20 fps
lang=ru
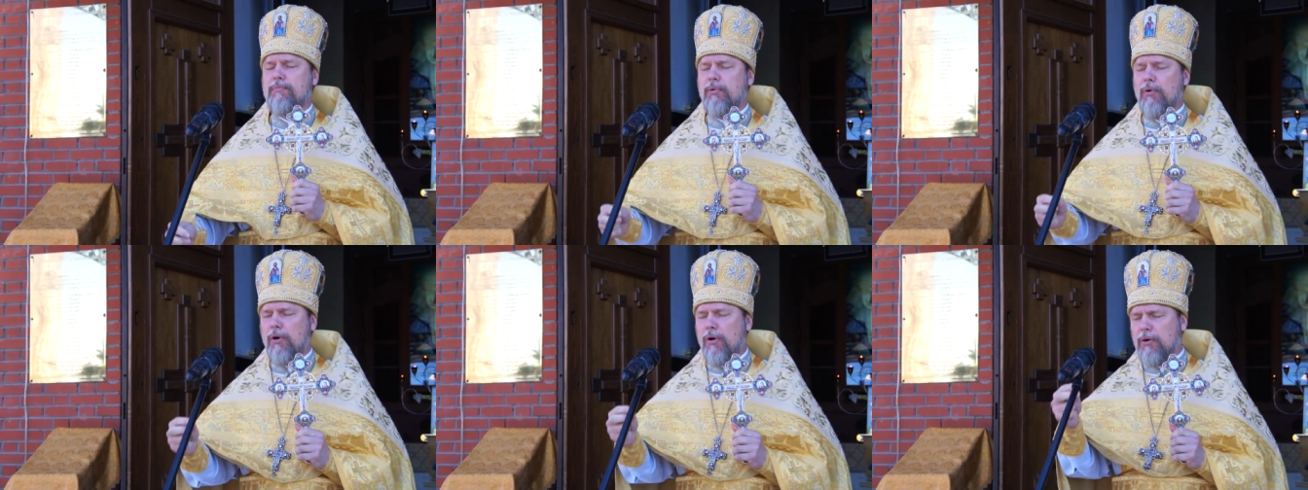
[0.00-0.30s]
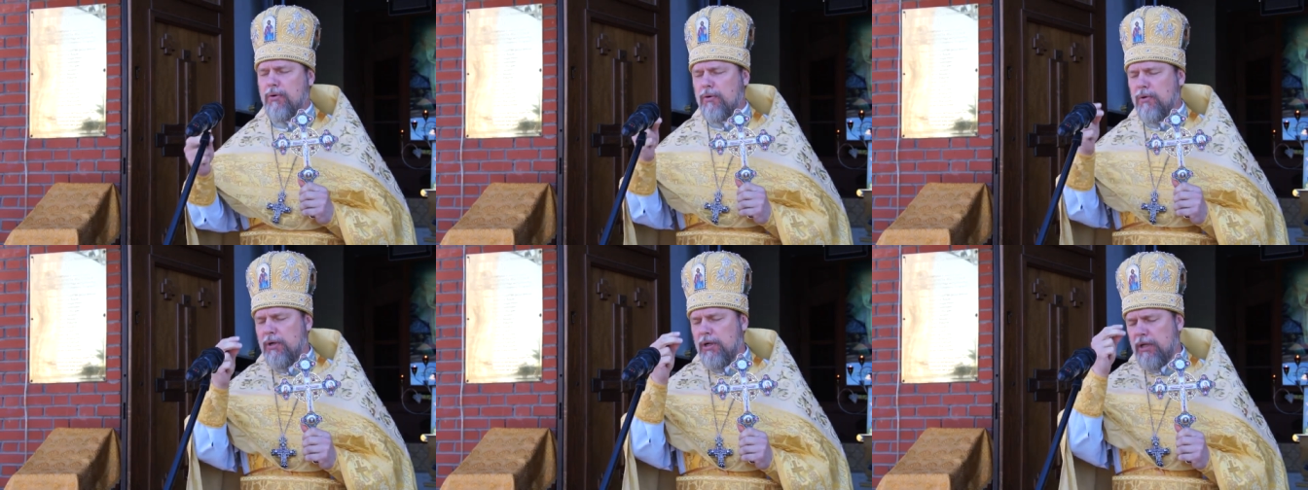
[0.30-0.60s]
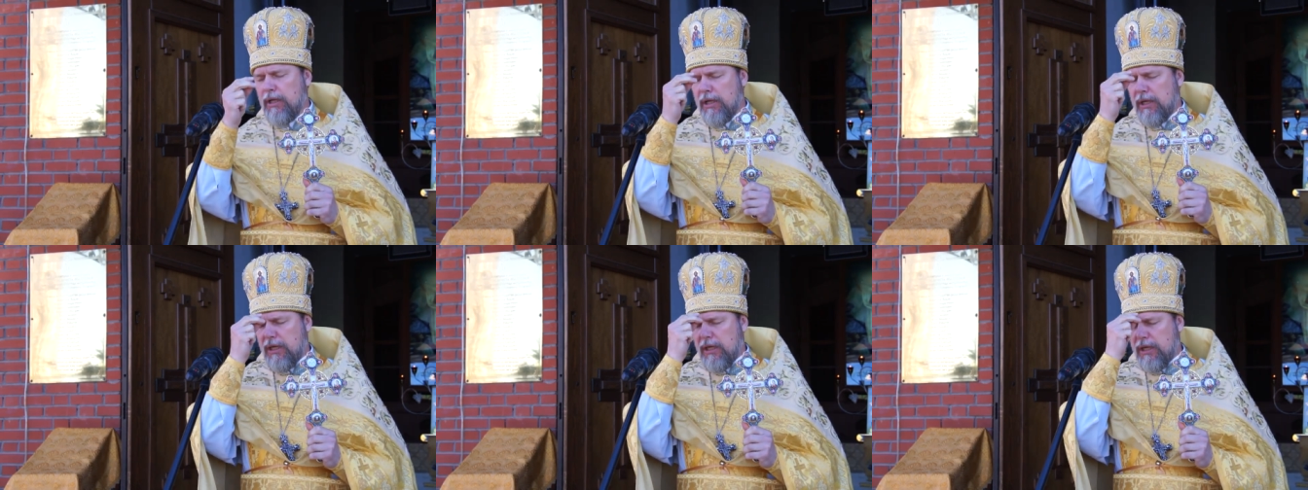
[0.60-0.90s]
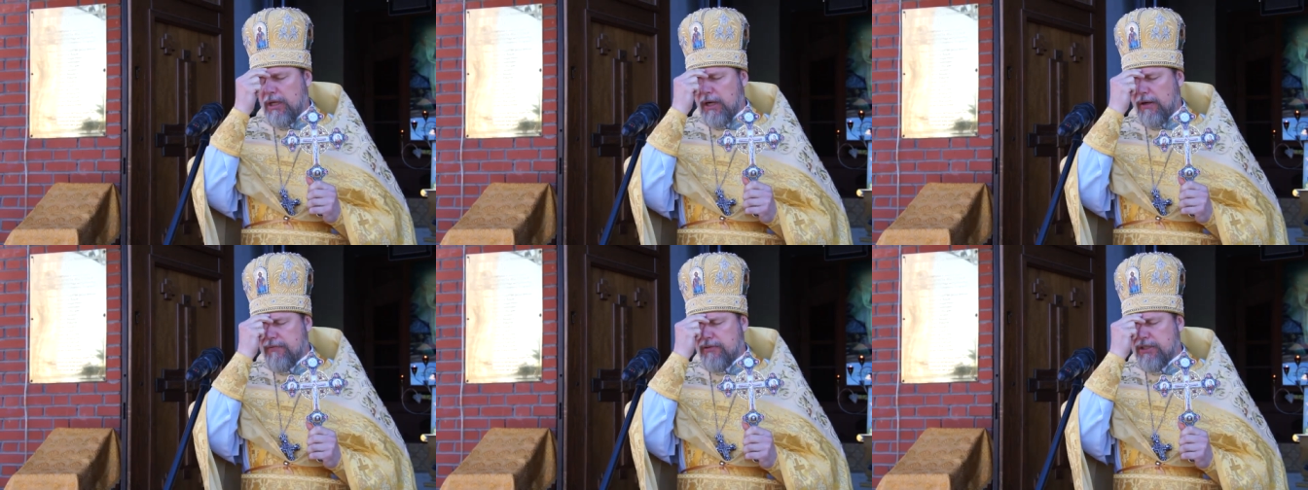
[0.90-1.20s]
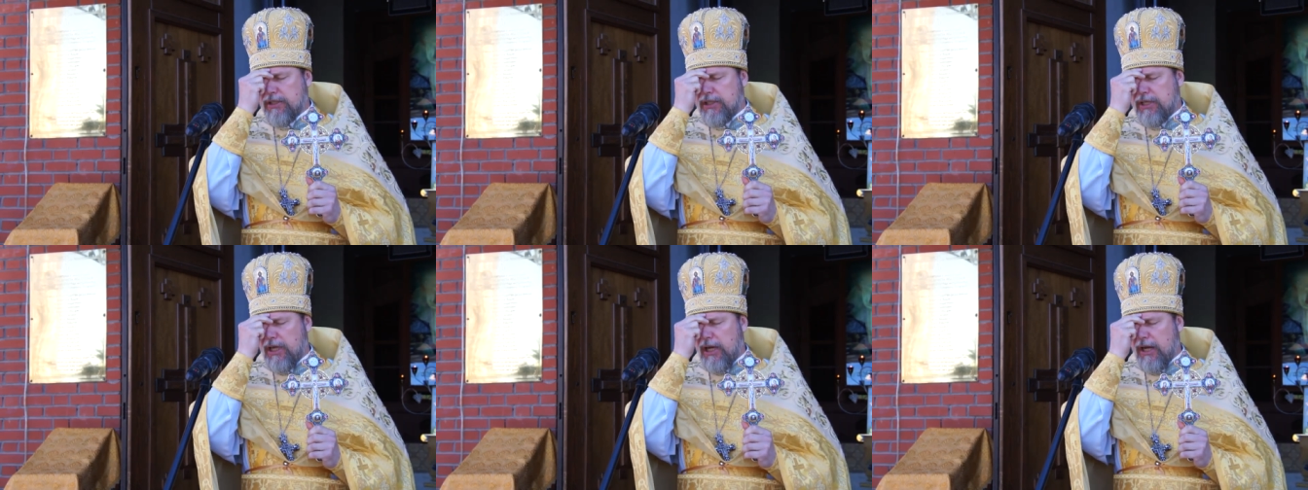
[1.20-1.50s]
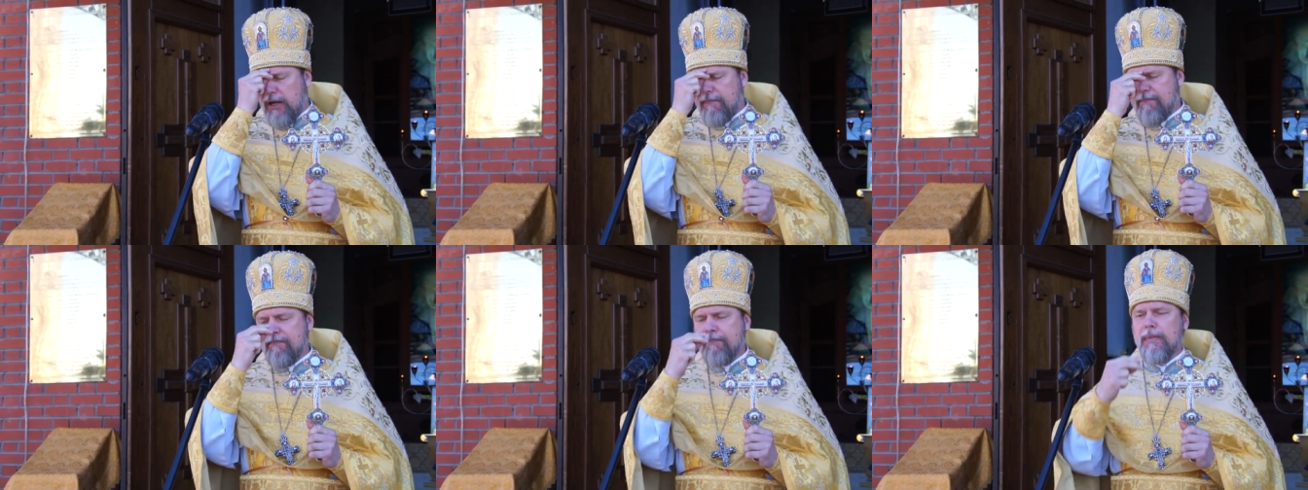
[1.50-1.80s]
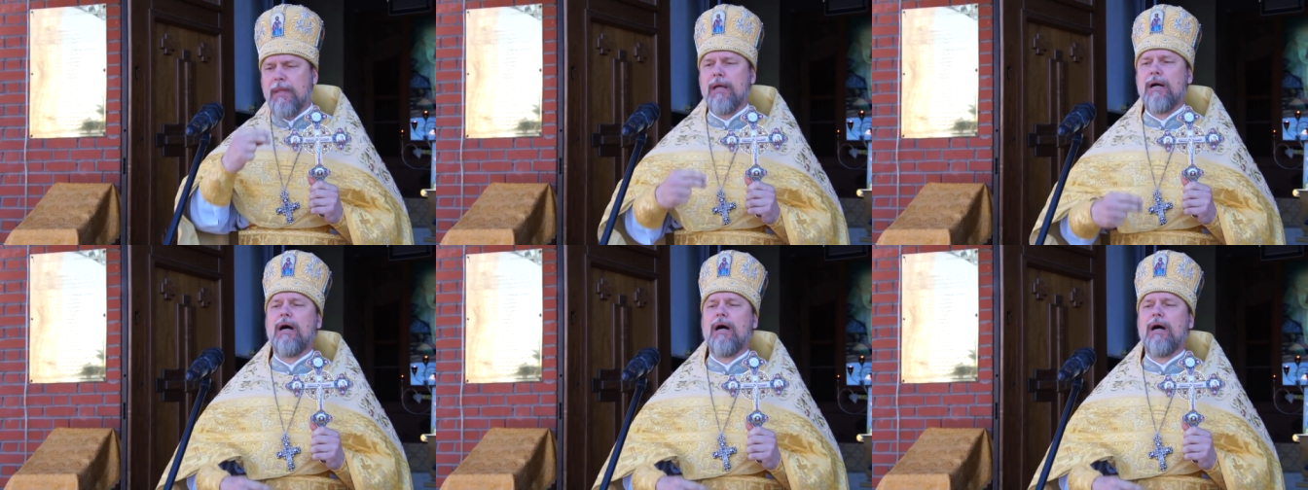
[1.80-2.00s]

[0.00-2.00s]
Богу и ко всем